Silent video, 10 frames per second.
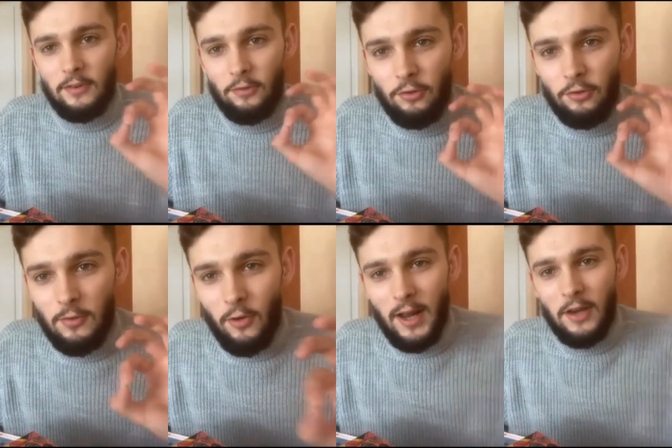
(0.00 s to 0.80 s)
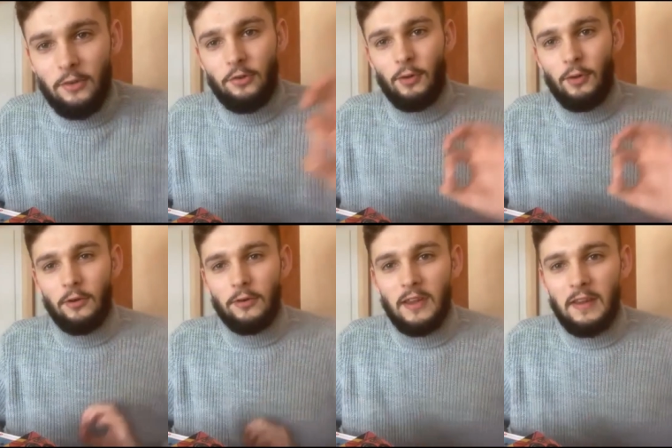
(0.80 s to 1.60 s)
justement là que je dois
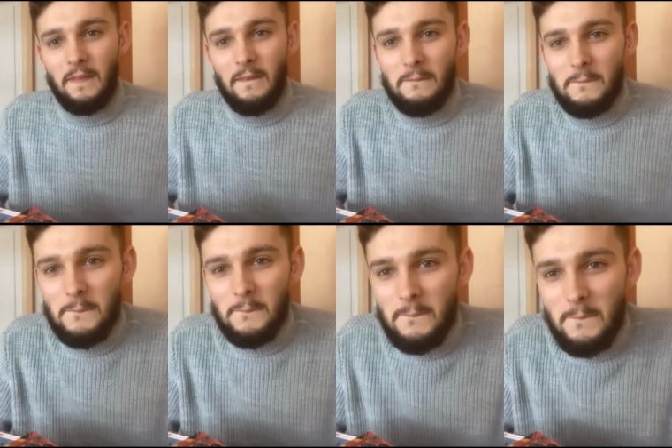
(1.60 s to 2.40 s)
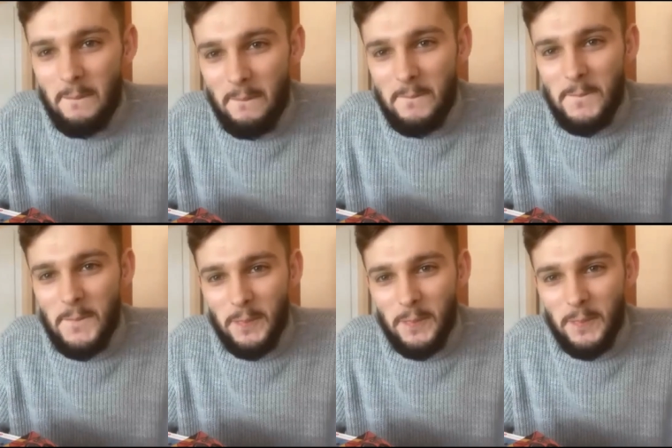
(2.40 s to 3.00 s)
creuser. Ok, ok,